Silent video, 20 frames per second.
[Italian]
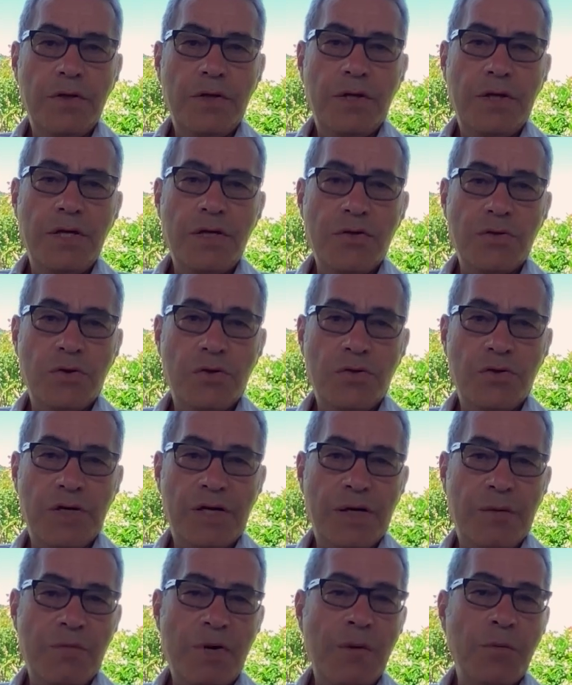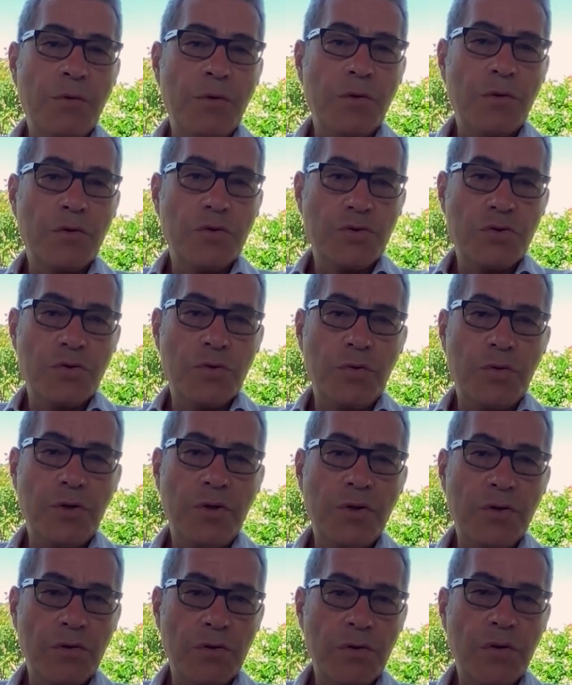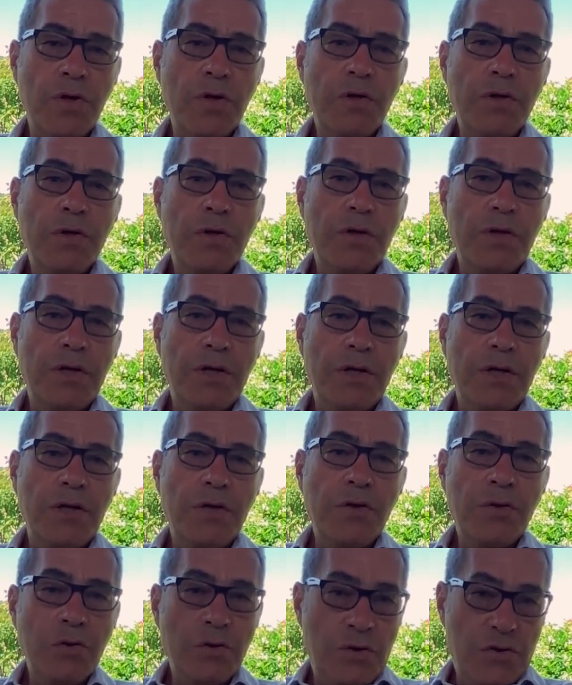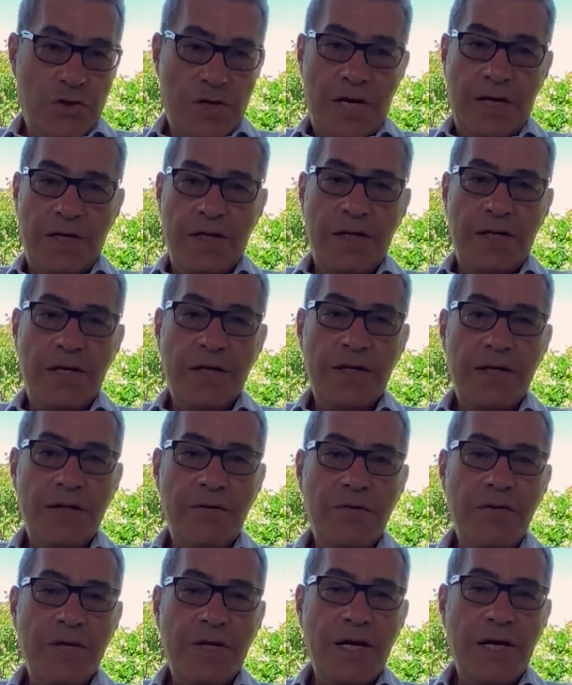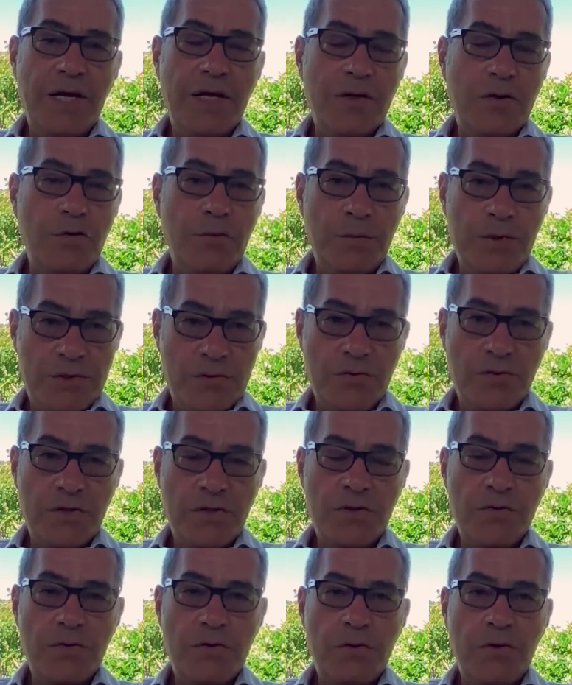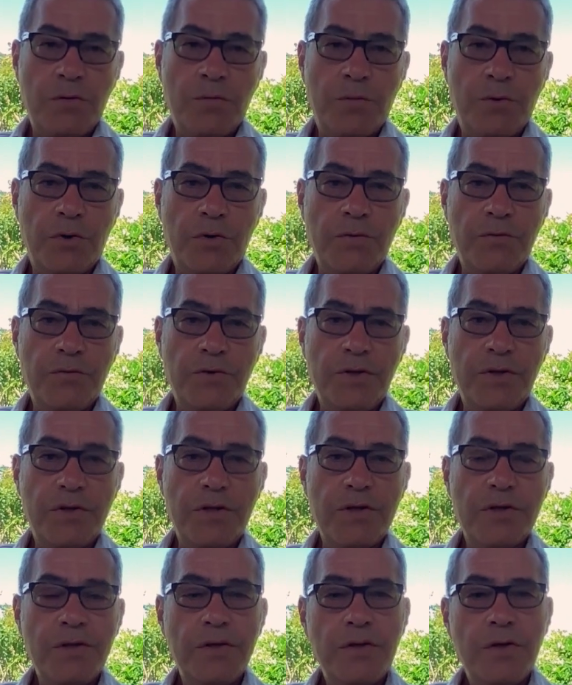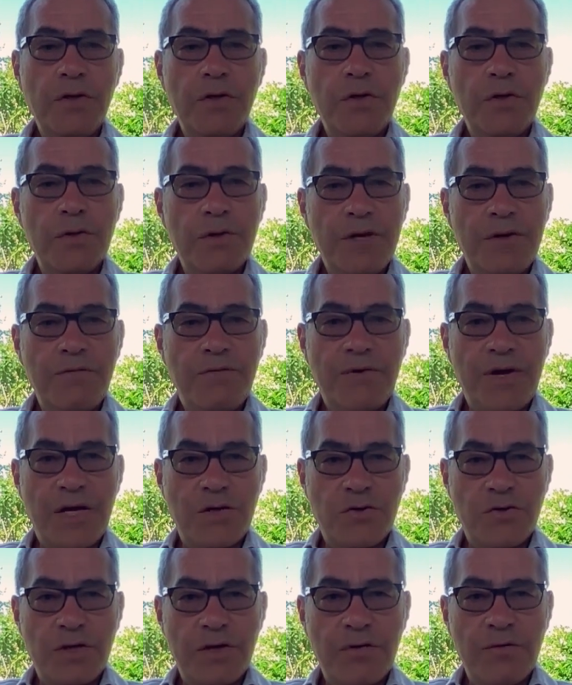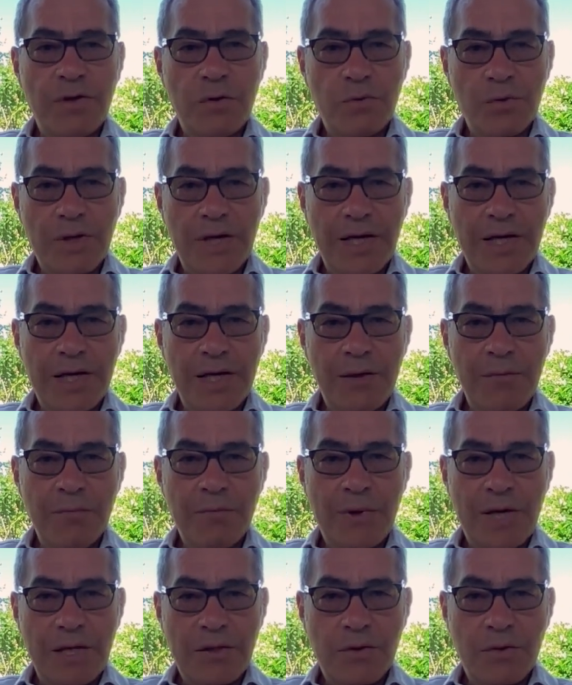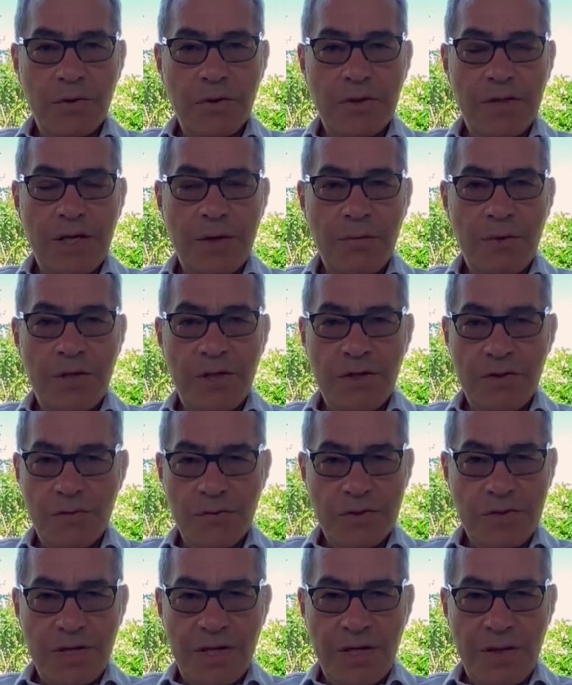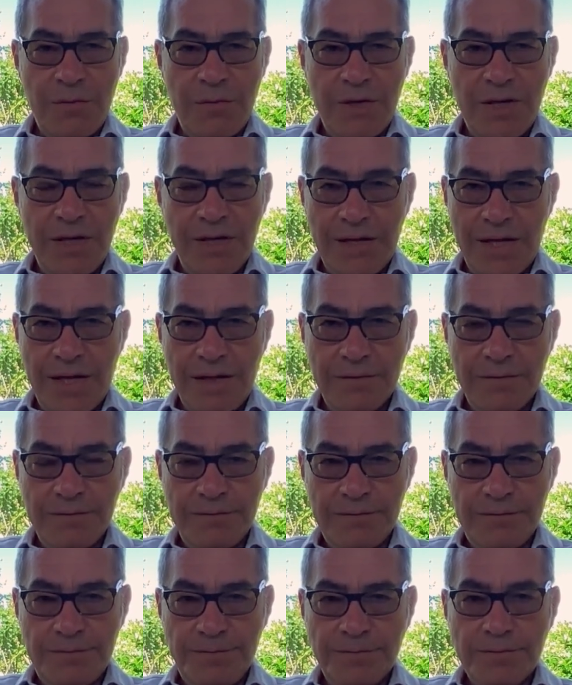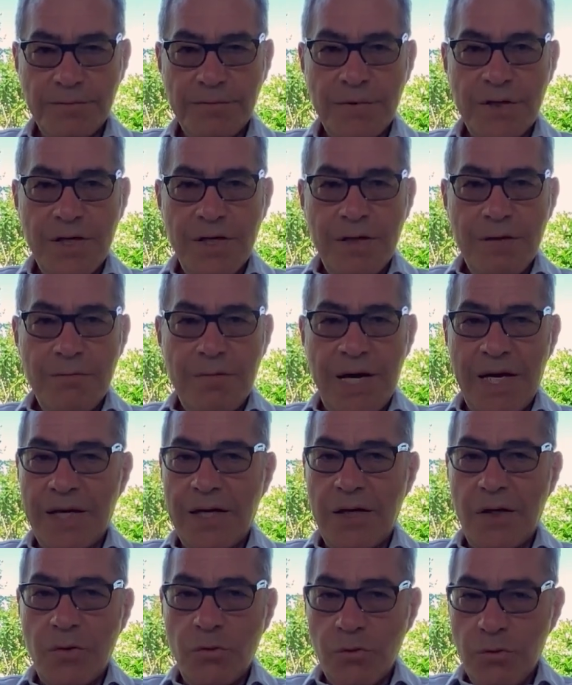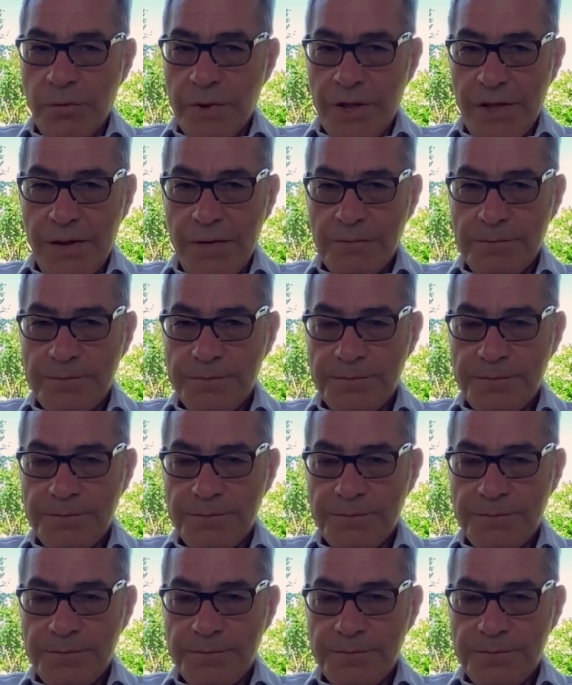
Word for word: dei soci che abbiamo costruito eh, in 12 anni di attività come associazione no profit. Non è facile valutare l'impatto in termini di sostenibilità. Mancano i numeri,